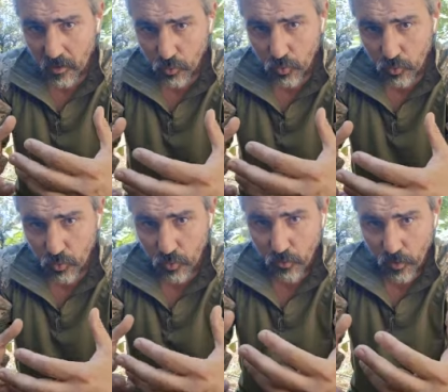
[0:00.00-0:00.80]

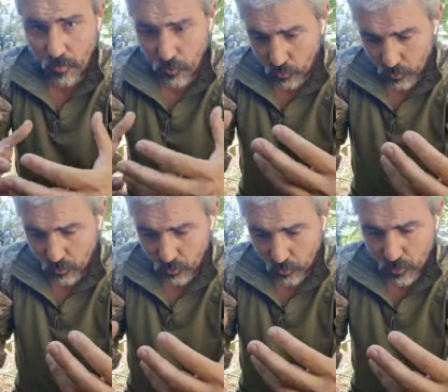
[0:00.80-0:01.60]
Культуру формирует
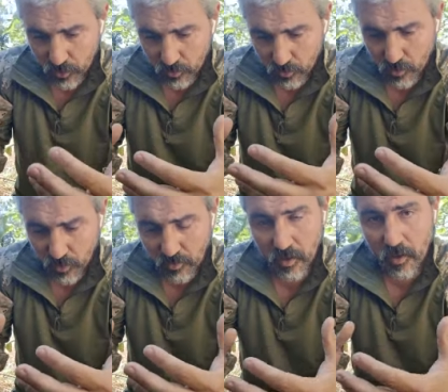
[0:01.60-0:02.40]
вот то, что
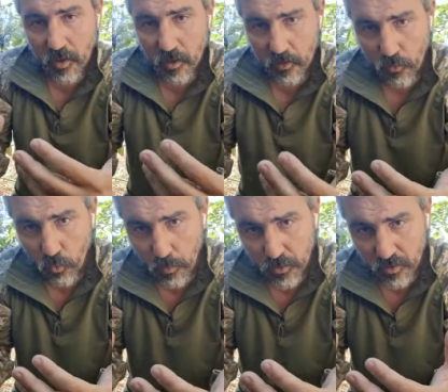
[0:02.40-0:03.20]
человек в
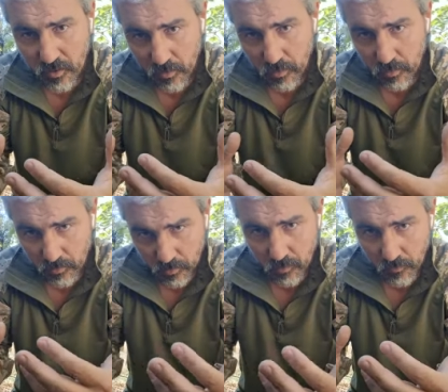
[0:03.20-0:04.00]
обществе
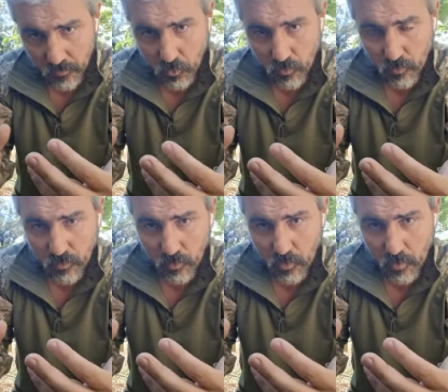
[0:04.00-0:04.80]
ну,
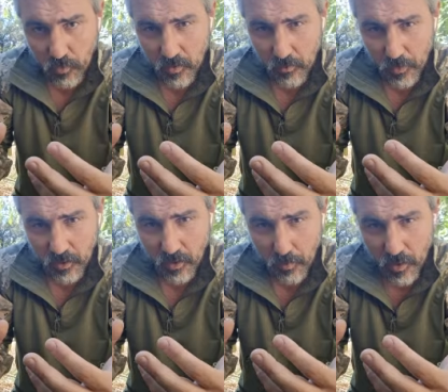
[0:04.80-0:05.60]
э, э,
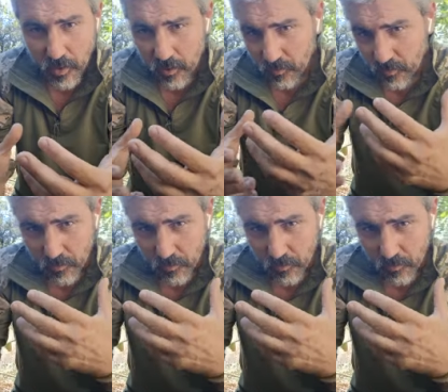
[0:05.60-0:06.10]
потребляет